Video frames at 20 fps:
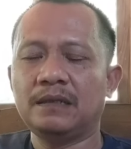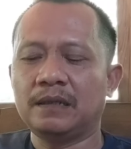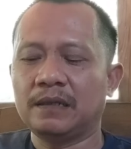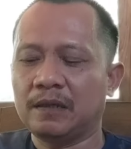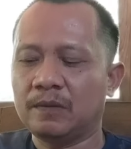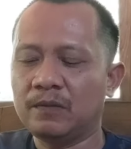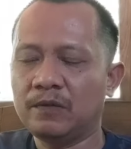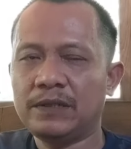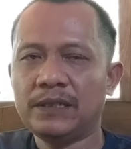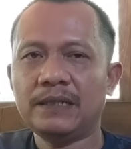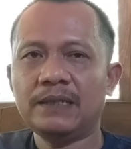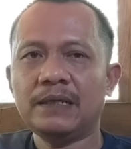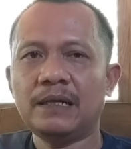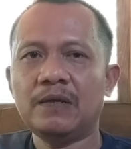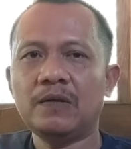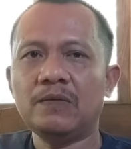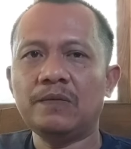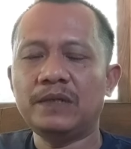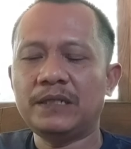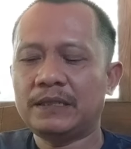Kemudian
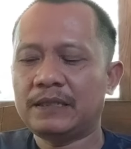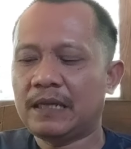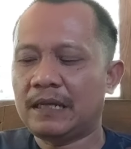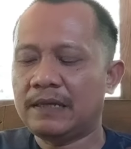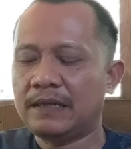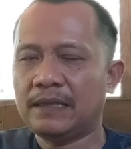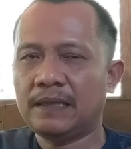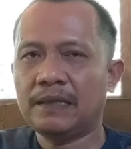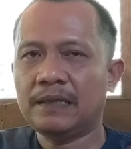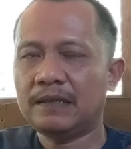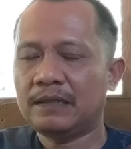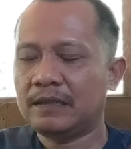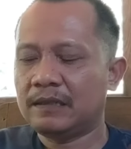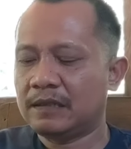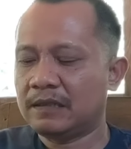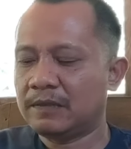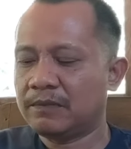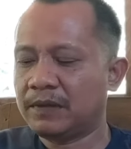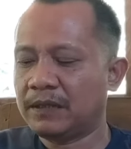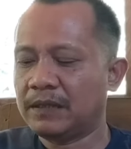kalau misalnya
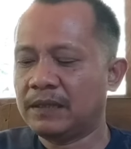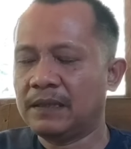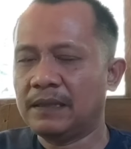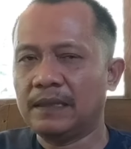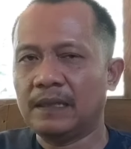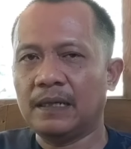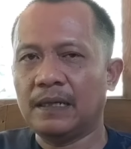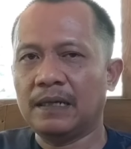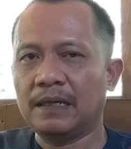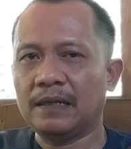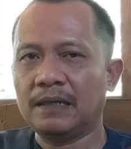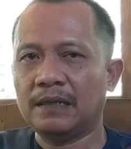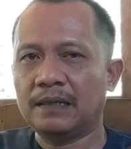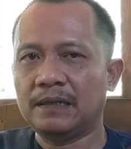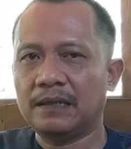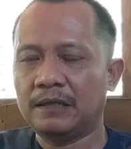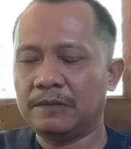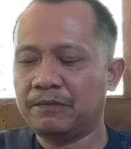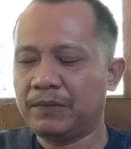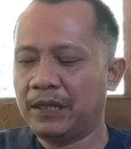seperti
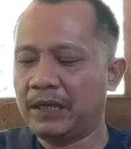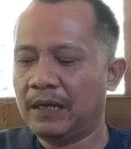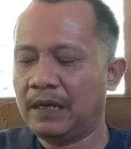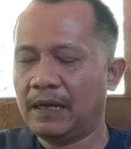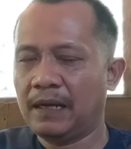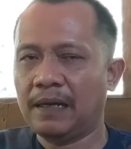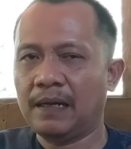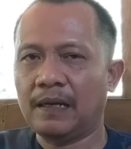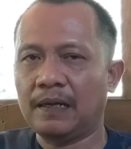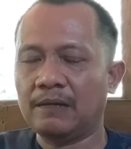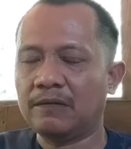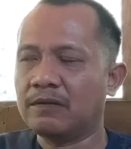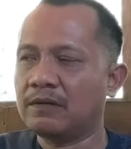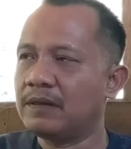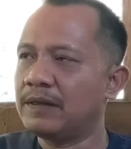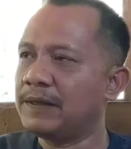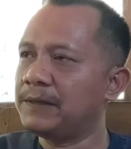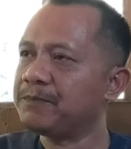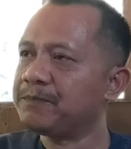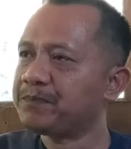yang dibelakan
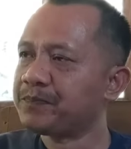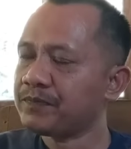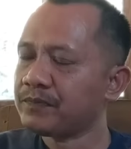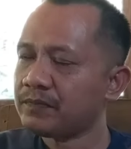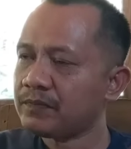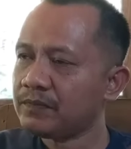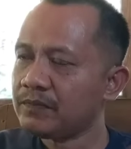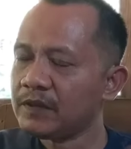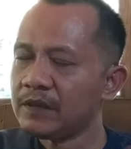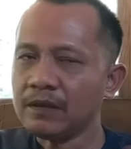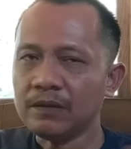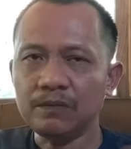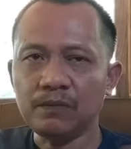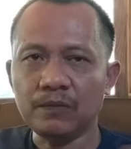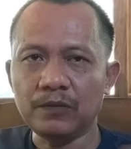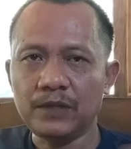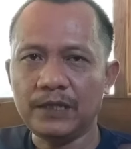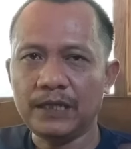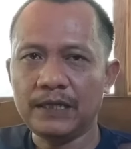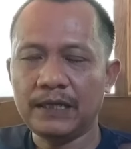oleh
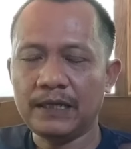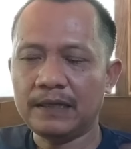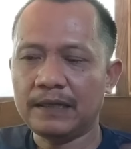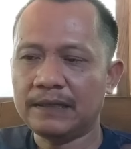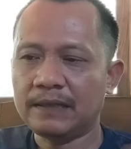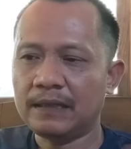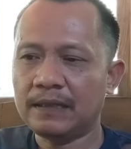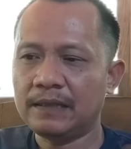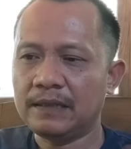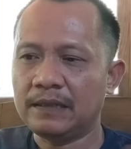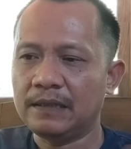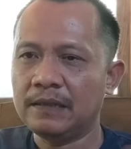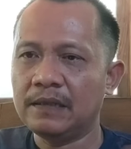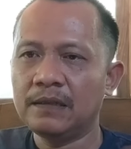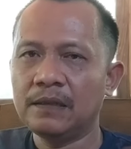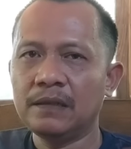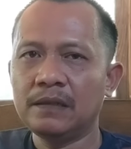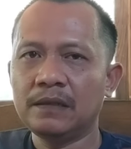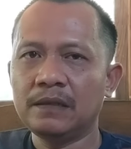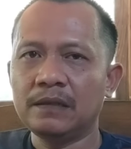Buya Yahya tadi,
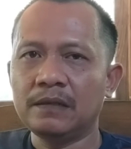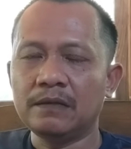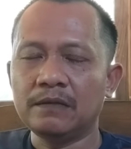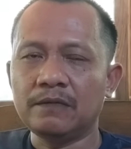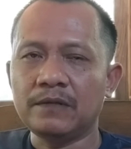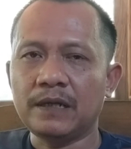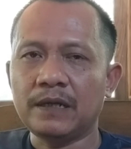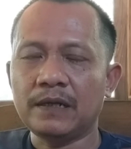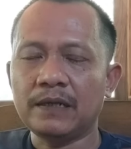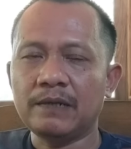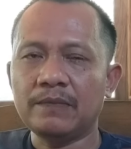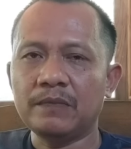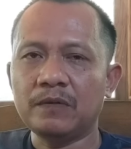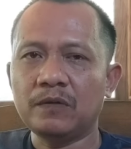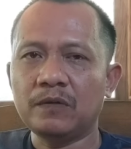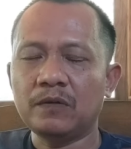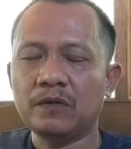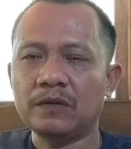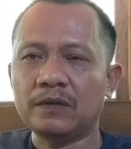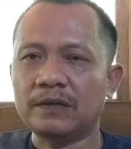Fakih
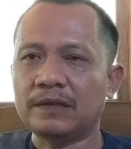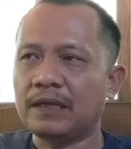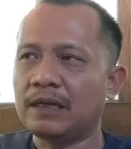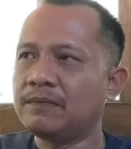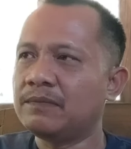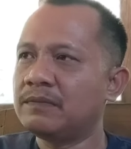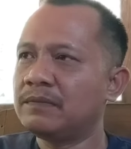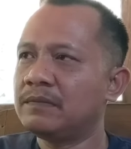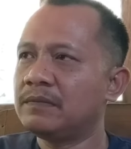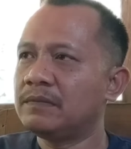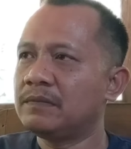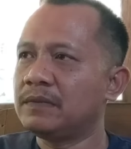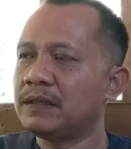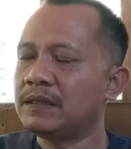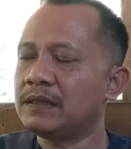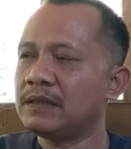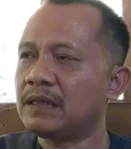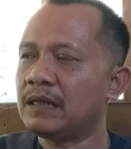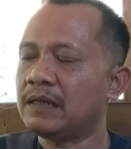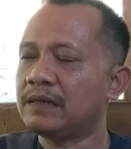Mukodam
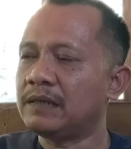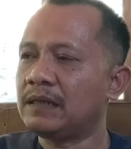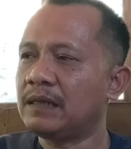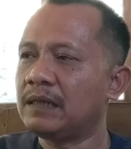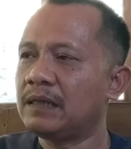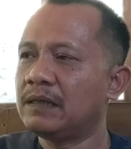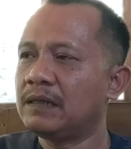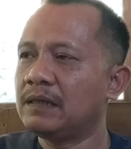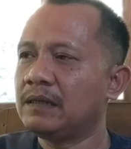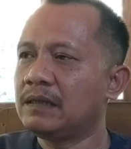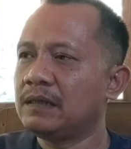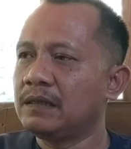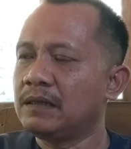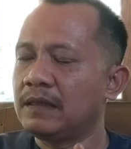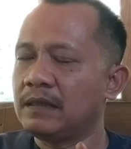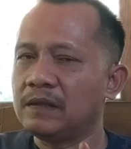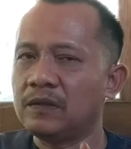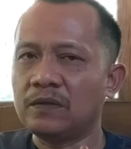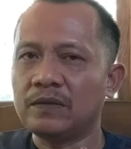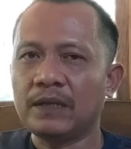misalnya
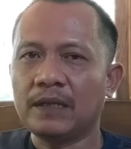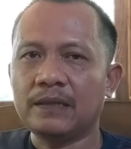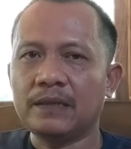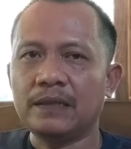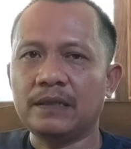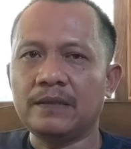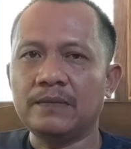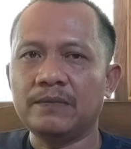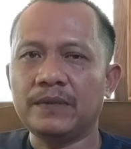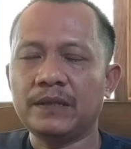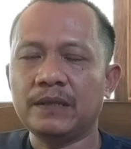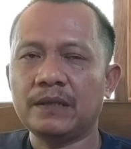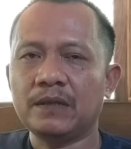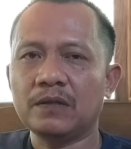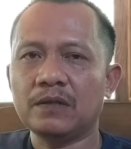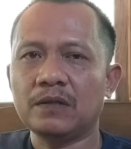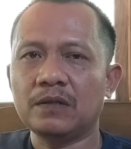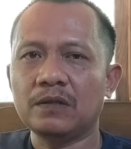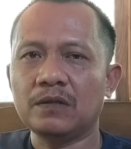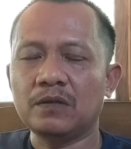itu tadi
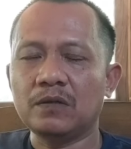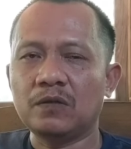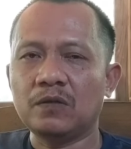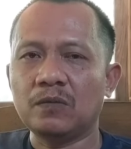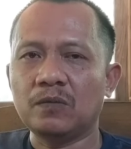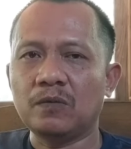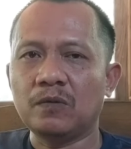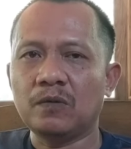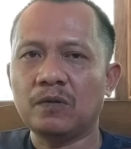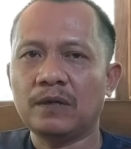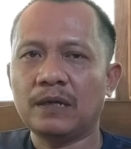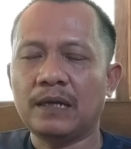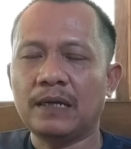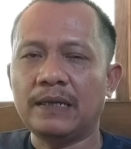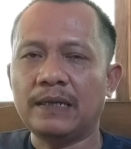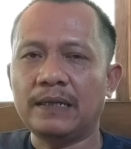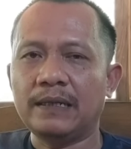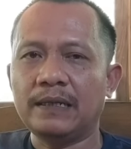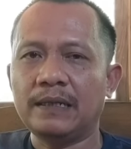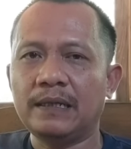mikrot 70
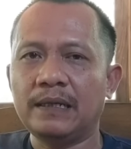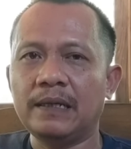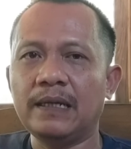kali.